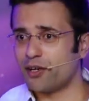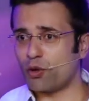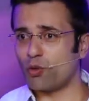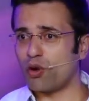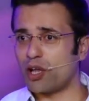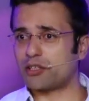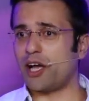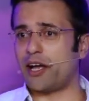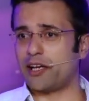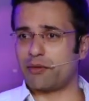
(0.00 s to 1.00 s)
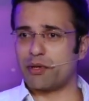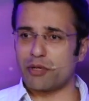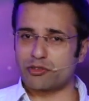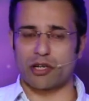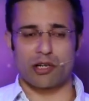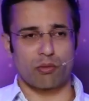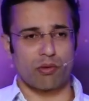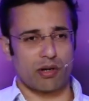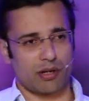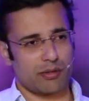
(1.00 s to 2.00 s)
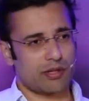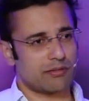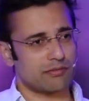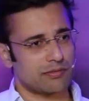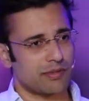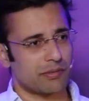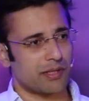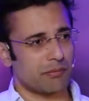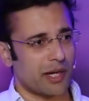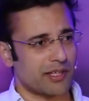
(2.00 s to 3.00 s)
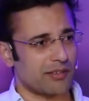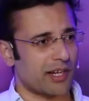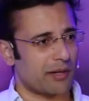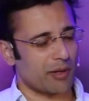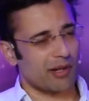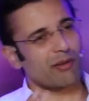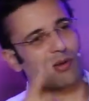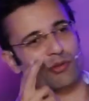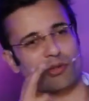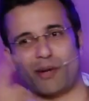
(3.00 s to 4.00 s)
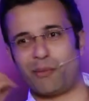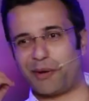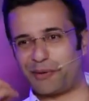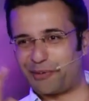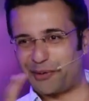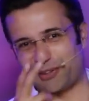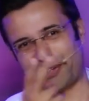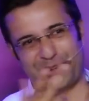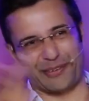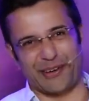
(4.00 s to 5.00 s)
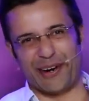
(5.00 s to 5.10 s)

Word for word: लड़कों को लगता है कि भाई मैं स्टड लगूंगा अगर मैं अपने बाइक के साइड में खड़ा हूँ सुट्टा मार रहा हूँ लड़की देखी